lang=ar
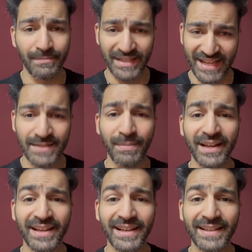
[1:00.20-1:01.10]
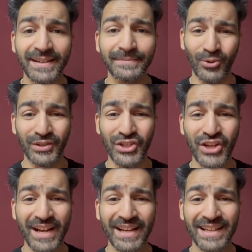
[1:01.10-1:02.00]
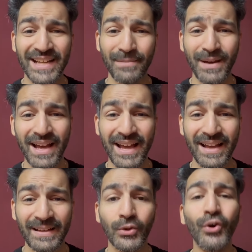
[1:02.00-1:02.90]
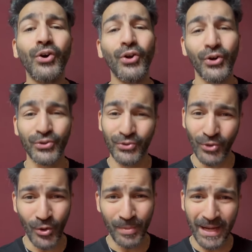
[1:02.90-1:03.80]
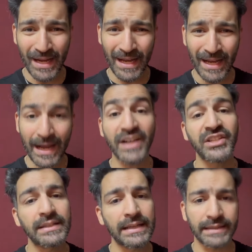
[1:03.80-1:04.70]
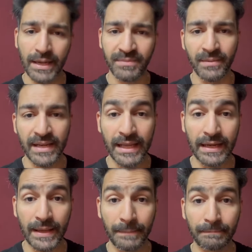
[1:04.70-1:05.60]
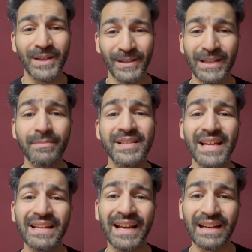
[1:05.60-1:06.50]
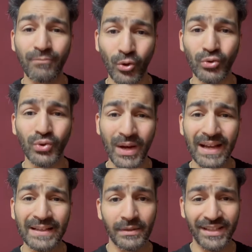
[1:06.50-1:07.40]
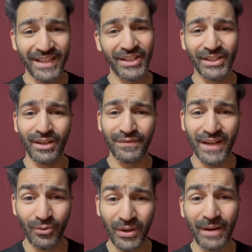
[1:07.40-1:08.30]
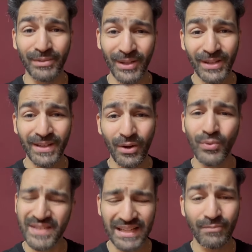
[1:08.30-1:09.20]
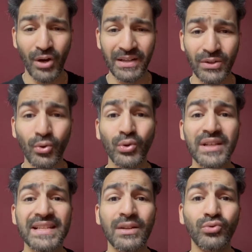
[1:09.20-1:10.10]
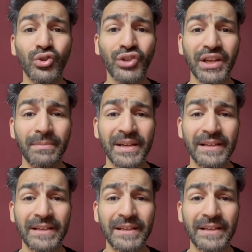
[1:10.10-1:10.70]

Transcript: من اسبانيا ده قلتش حاجه انا بقى قولوا انتوا بقى عشان انا تعبت من الكلام يلا انا مستني كلامكم انتوا ها لنا الله في كوكب لالا وسلام عليكم كل سنه وانتوا طيبين